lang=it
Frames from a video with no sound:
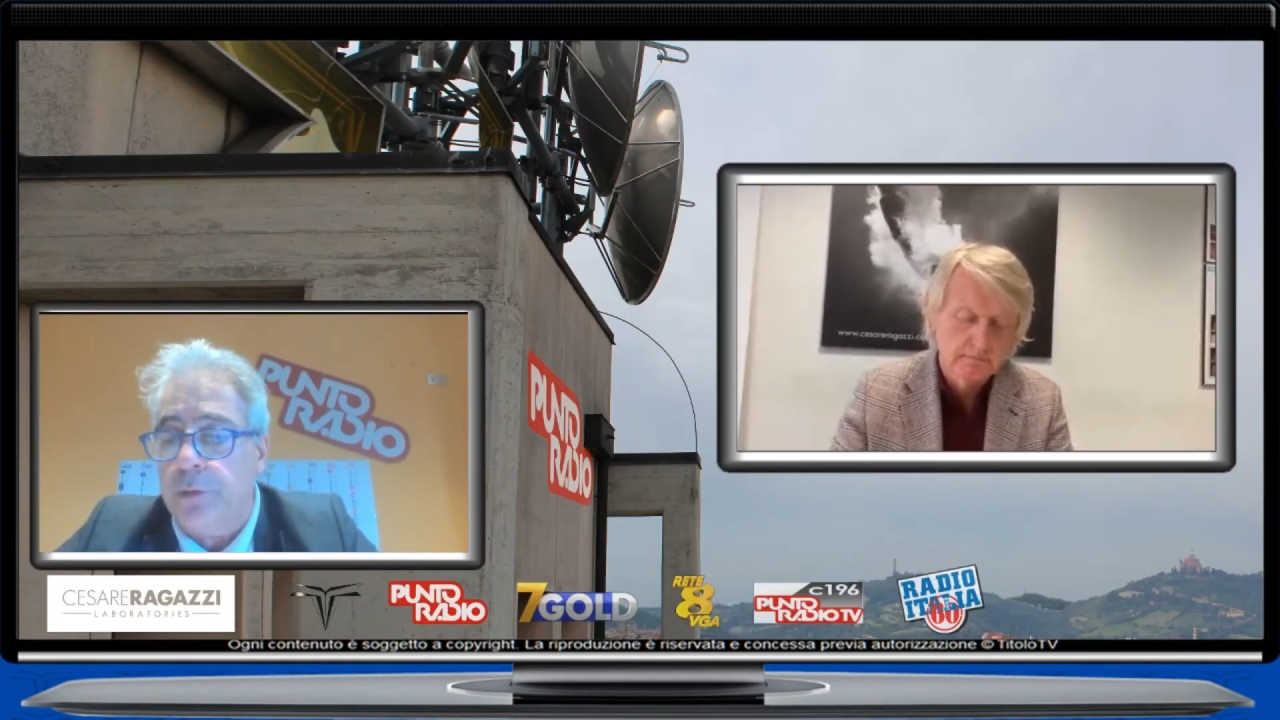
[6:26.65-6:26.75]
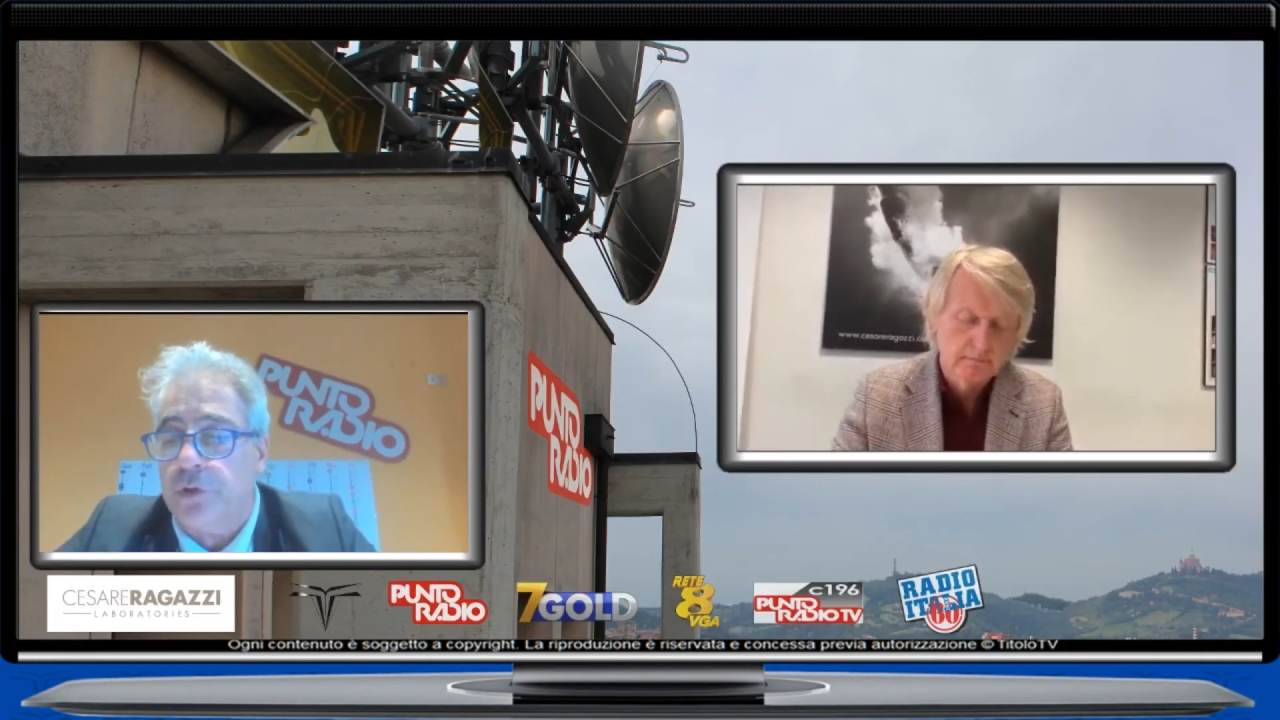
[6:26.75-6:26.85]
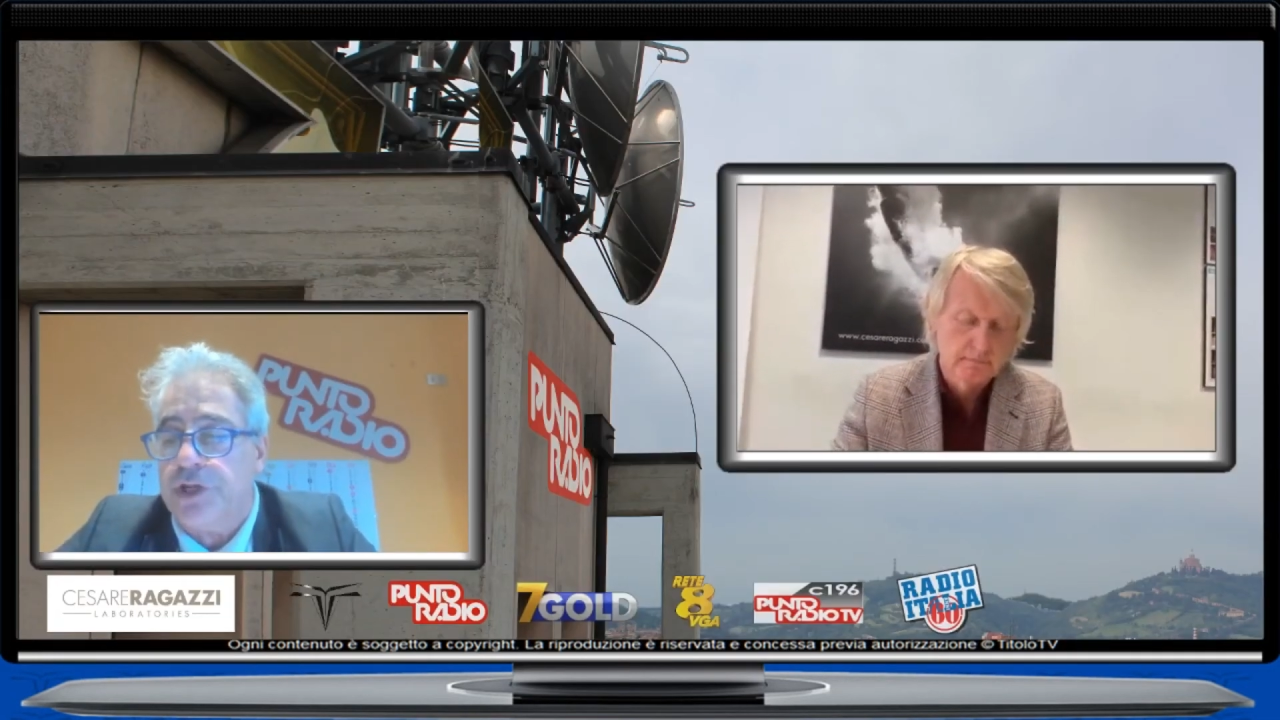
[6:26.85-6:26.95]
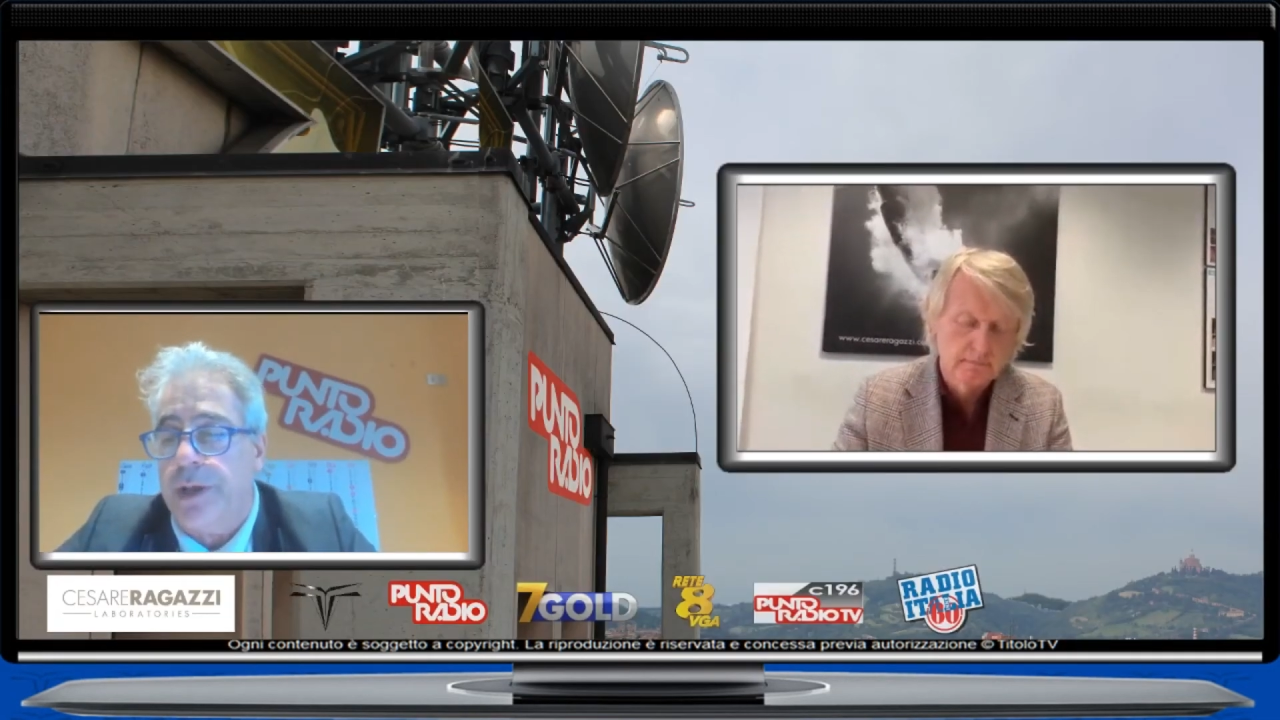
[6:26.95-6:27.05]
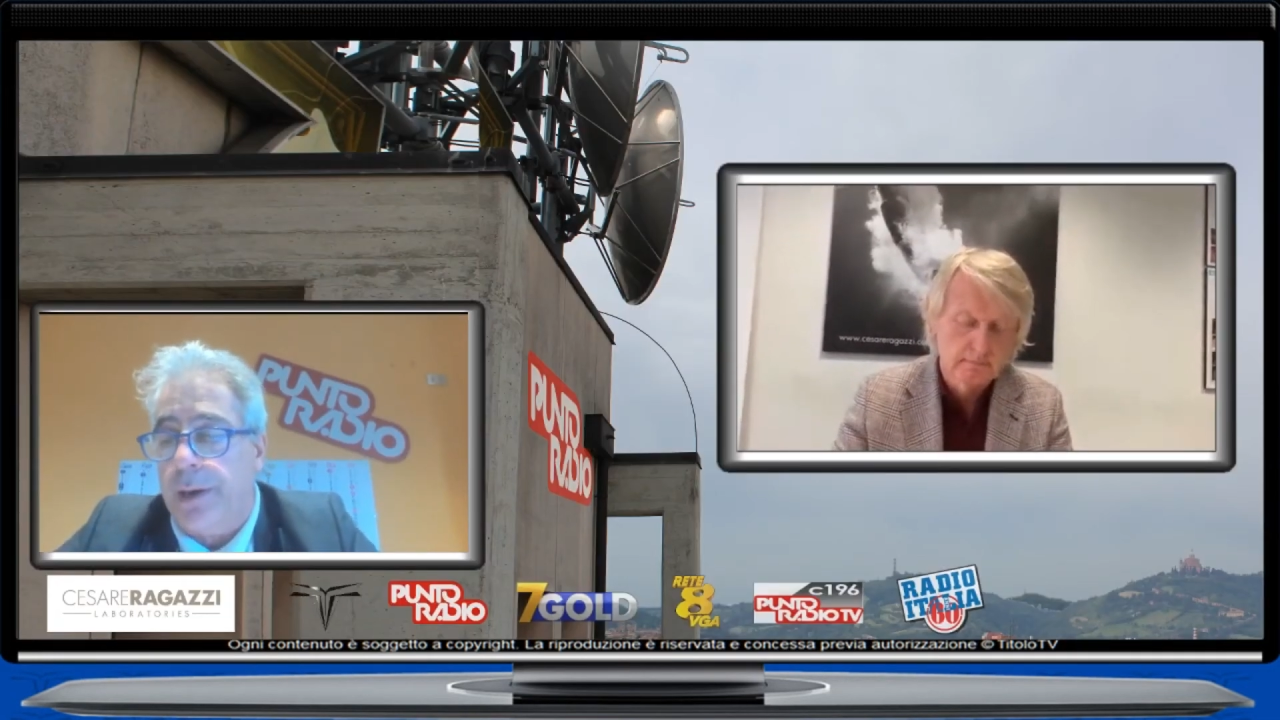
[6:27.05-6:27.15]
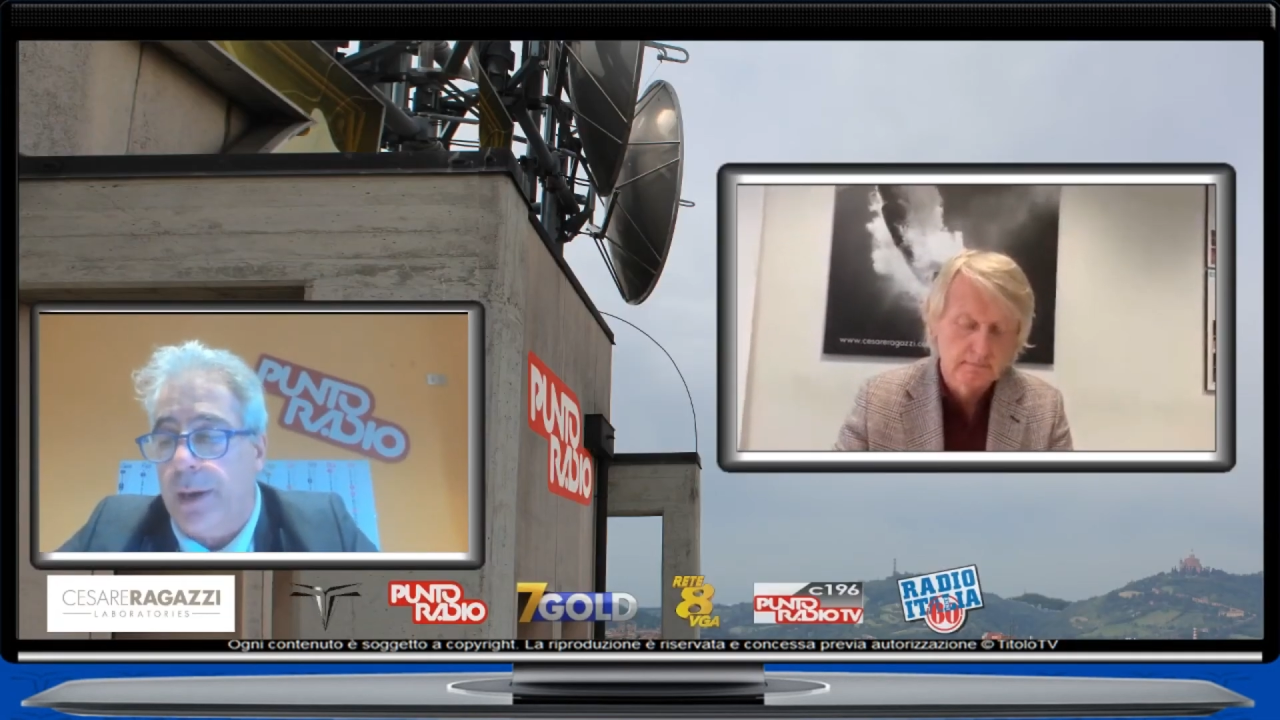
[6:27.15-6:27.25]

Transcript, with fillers: CR